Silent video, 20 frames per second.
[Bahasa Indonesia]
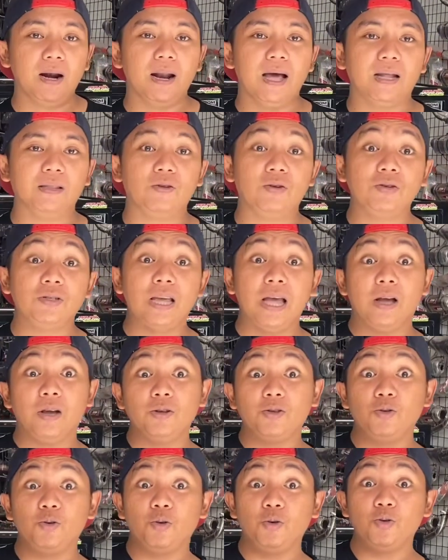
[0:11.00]
atau saya
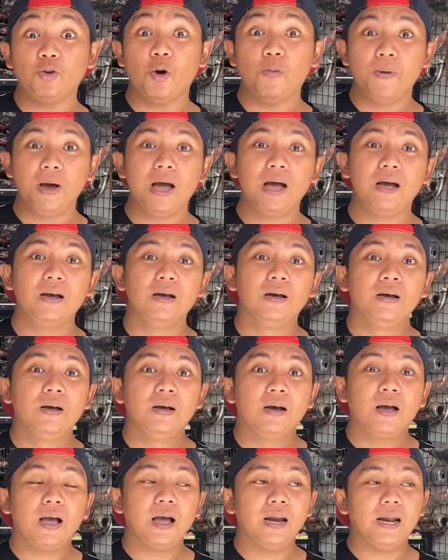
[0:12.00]
suruh nyoba
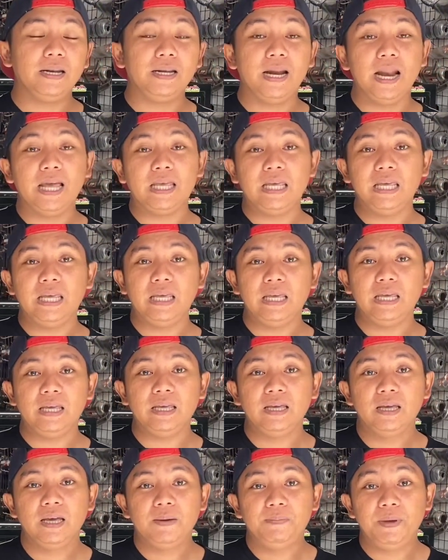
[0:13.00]
karena dia lagi
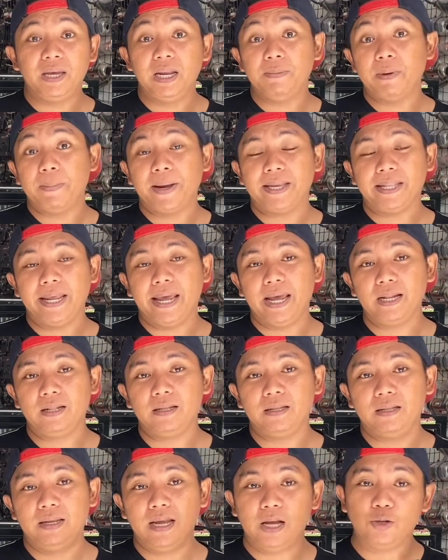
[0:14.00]
bikin bebek diet.
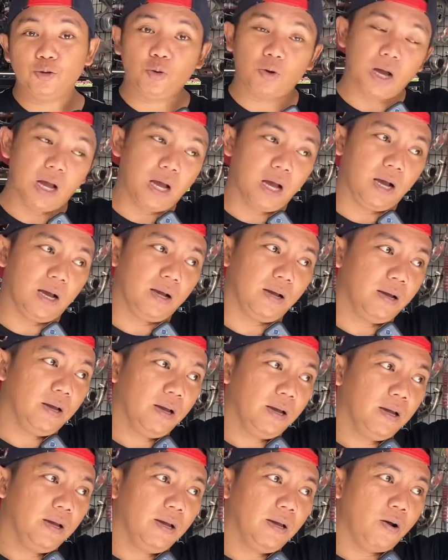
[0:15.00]
Dia juga
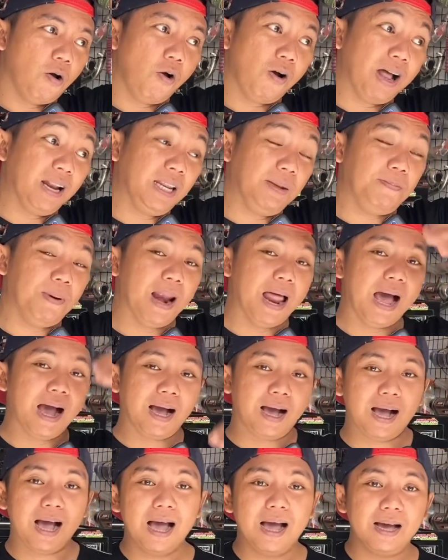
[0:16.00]
orang di
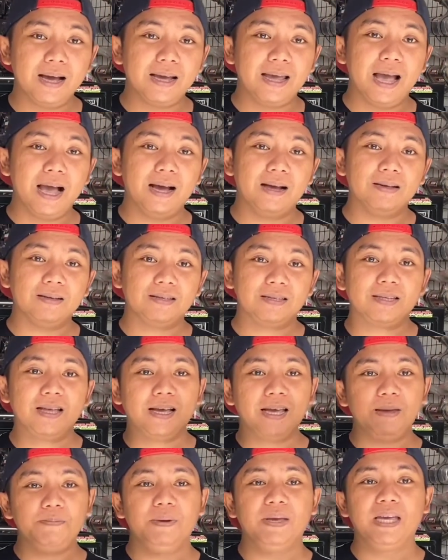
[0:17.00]
belakang yang
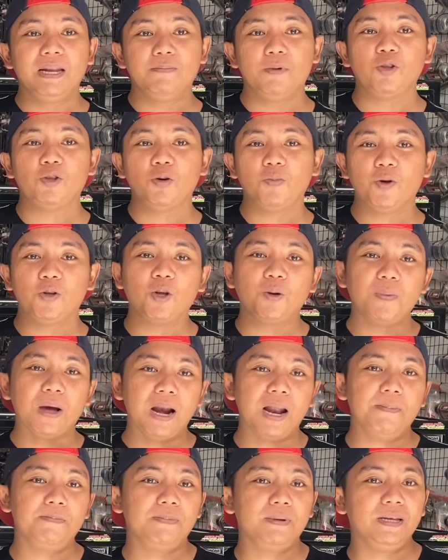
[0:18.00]
sering bikin motor-motor
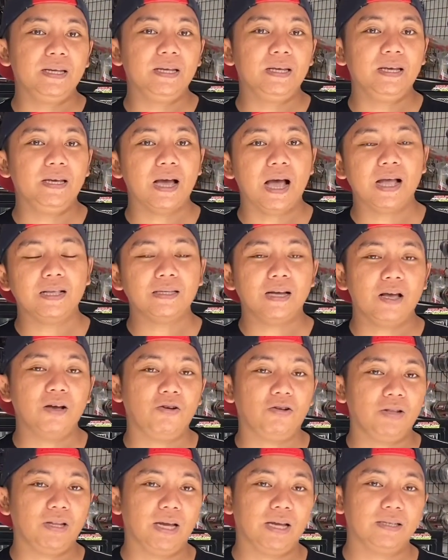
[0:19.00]
balap di acara
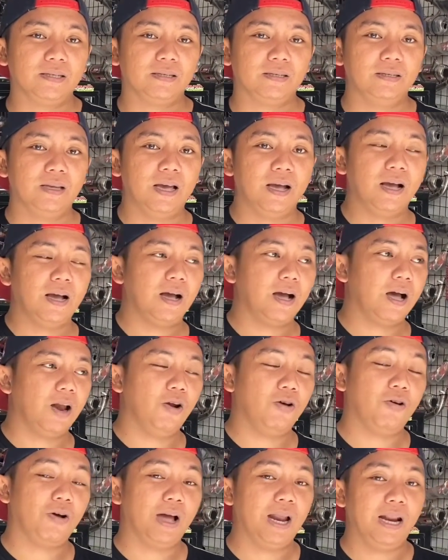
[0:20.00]
road test. Ya,
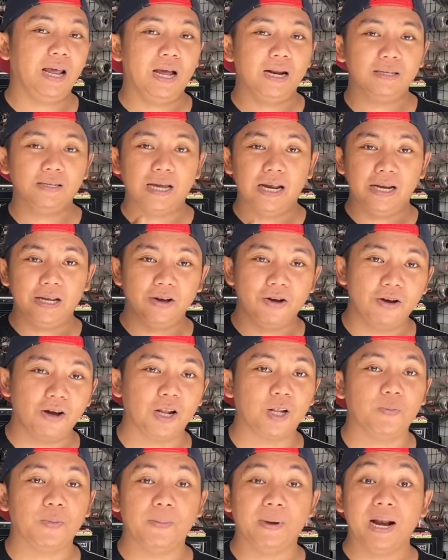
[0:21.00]
kalau kalian senior
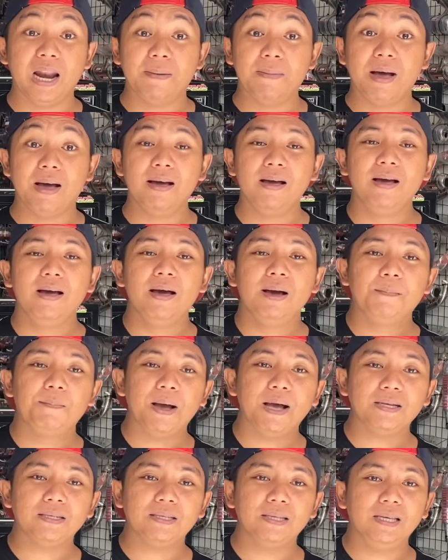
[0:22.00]
atau pemain lama
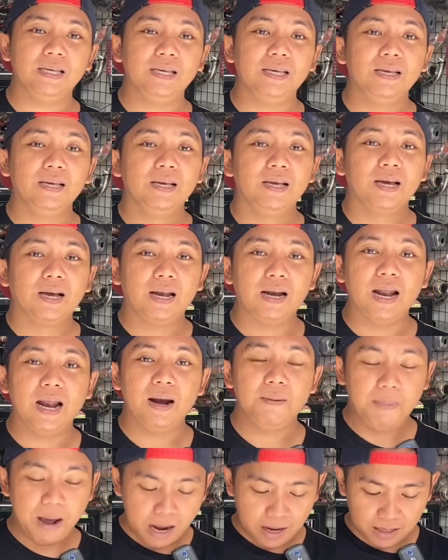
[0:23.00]
pasti kenal
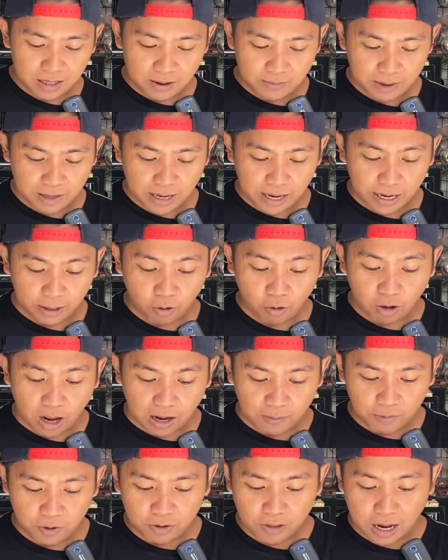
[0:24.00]
banget namanya Eko
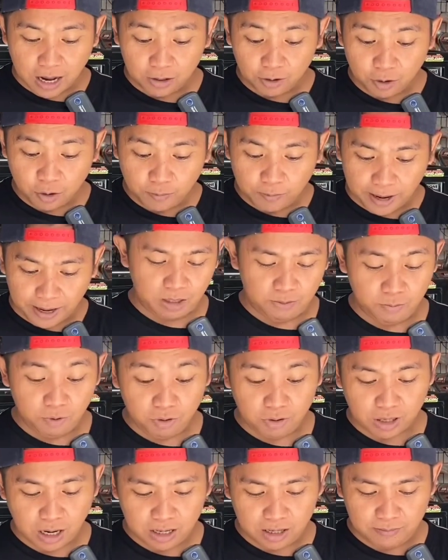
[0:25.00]
Garmos atau bengkel
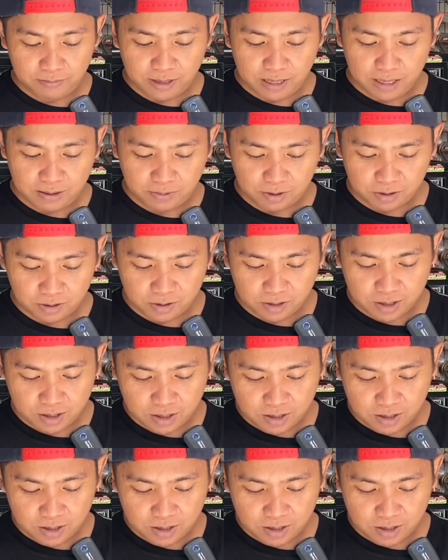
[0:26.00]
Ultra Gemini, Bos.